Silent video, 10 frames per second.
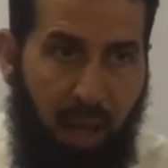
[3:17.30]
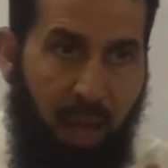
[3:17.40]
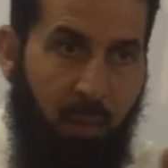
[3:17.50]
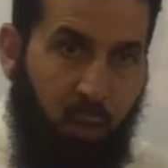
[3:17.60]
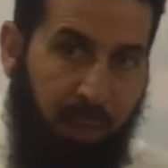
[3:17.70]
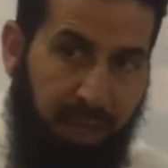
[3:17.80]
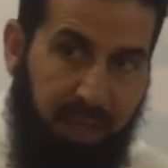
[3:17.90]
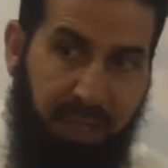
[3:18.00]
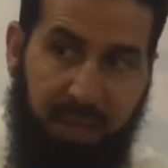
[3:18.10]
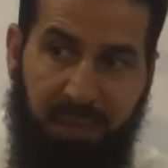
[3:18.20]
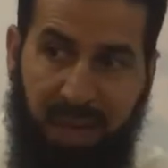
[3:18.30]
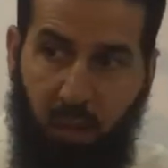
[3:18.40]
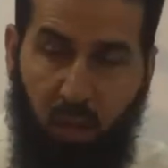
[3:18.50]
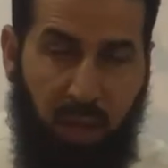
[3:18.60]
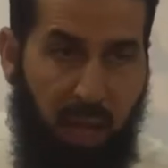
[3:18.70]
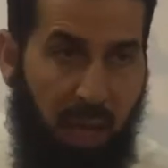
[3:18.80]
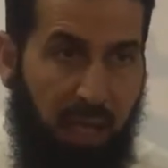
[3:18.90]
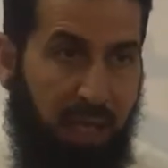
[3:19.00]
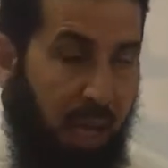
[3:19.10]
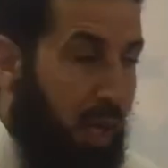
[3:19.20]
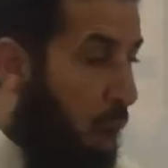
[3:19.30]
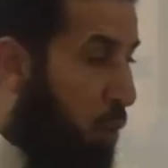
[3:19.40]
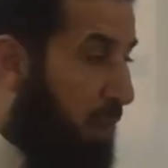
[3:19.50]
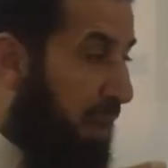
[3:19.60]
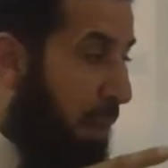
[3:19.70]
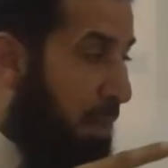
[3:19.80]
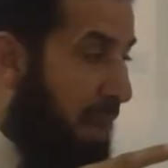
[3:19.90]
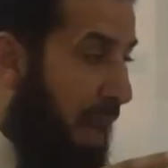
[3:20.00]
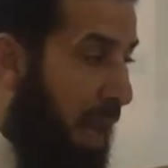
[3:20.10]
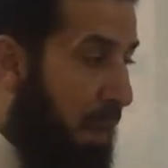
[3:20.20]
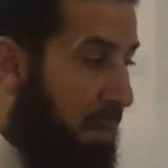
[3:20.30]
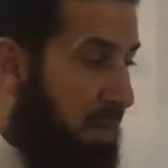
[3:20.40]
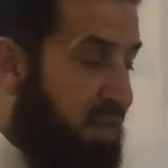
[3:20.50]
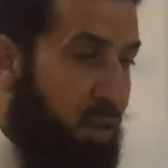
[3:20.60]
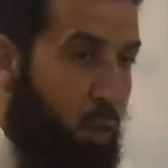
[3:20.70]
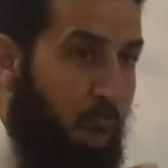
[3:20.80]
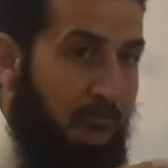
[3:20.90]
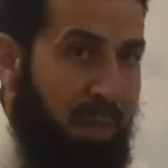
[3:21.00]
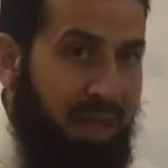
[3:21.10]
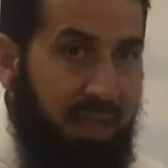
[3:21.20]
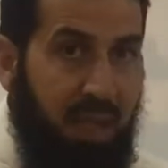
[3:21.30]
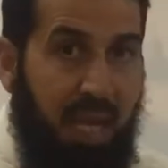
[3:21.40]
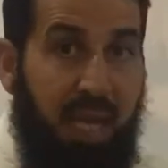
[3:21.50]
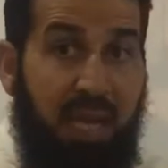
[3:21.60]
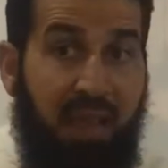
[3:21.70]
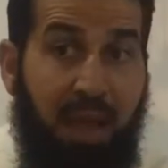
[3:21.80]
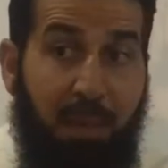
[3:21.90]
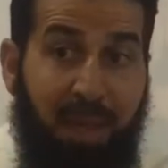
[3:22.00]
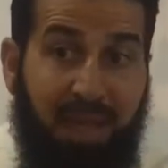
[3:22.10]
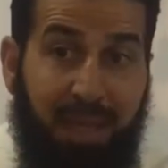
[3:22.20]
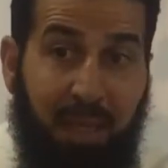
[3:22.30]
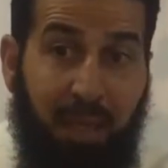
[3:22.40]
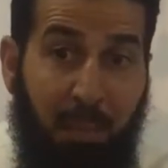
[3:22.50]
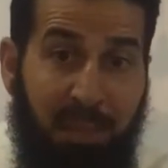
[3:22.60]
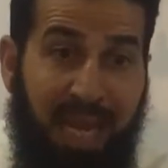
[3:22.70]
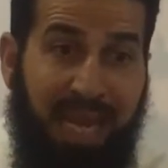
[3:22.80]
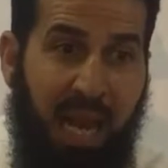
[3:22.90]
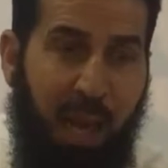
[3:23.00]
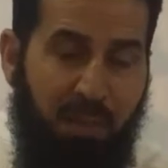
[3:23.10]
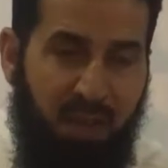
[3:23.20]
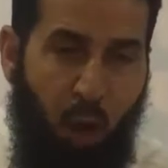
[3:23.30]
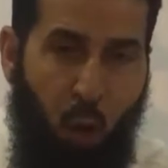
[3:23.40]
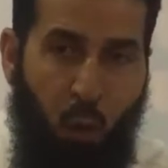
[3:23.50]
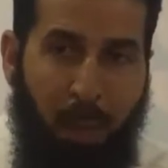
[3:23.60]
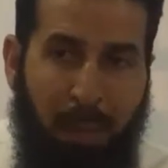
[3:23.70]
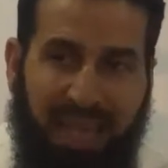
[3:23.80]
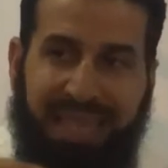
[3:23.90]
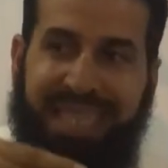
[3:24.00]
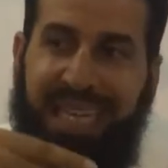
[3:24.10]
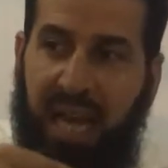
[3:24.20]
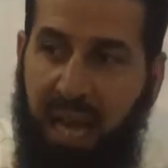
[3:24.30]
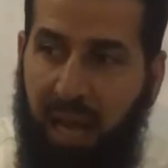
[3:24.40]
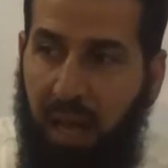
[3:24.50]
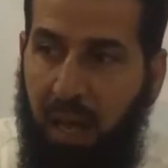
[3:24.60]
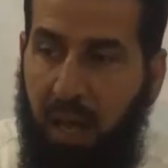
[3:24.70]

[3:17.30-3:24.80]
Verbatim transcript: المتبقين من القراء يقرأوا بضم الهمز والمد إذا مد ضمينا الهمزة ومديناها